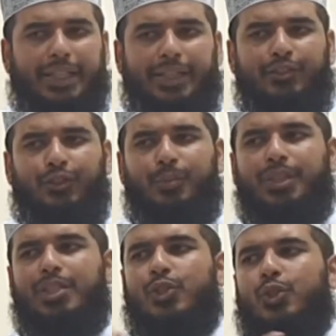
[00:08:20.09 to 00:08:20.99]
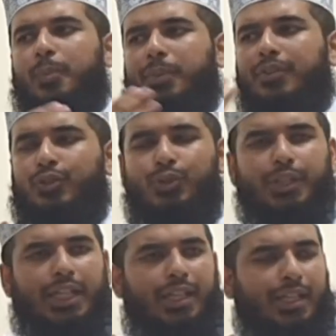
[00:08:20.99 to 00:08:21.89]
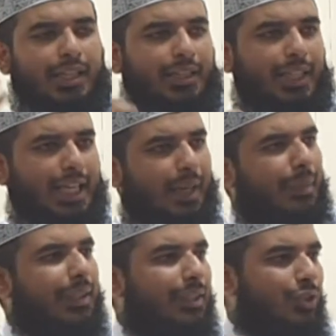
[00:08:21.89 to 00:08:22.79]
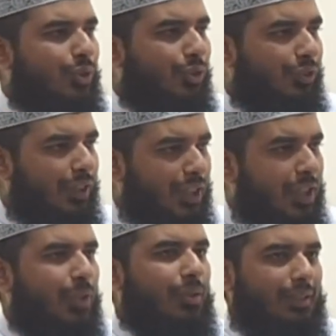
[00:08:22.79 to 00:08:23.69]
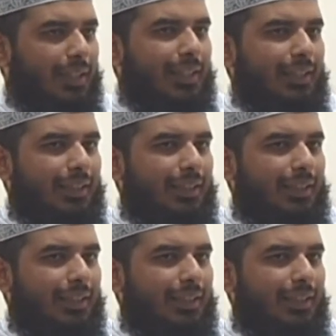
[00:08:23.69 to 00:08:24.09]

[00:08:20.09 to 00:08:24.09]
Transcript: এই জমিনের সব কিছু যদি আল্লাহ তালা আমাদের জন্য সৃষ্টি করে থাকেন